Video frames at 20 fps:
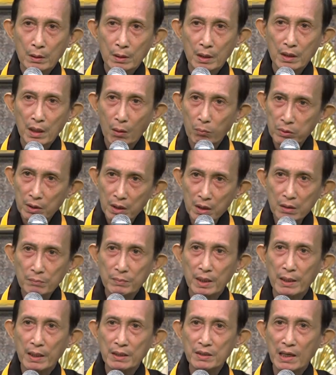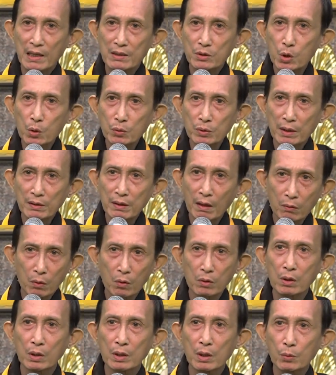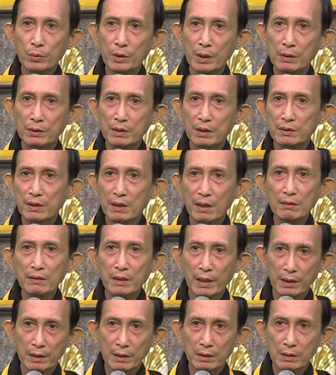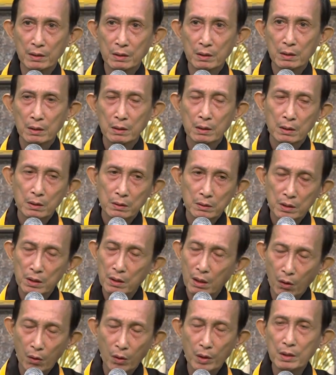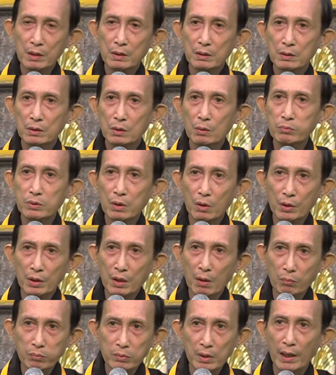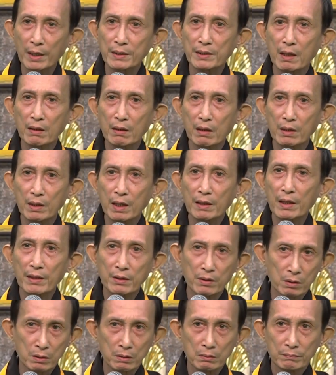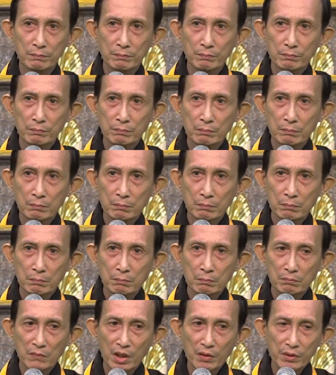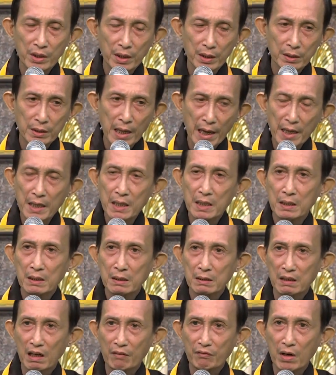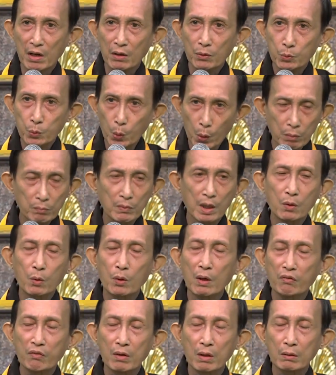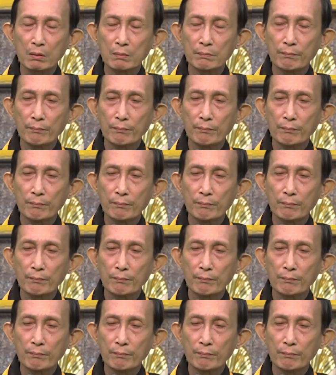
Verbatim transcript: Cái công thức mà để sản xuất ra thân con người đầu tiên trên trái đất này Xin lỗi, chúng tôi không thể trả lời ở đây được. Bởi vì đây là phần tuyết mật của Đạo Phật.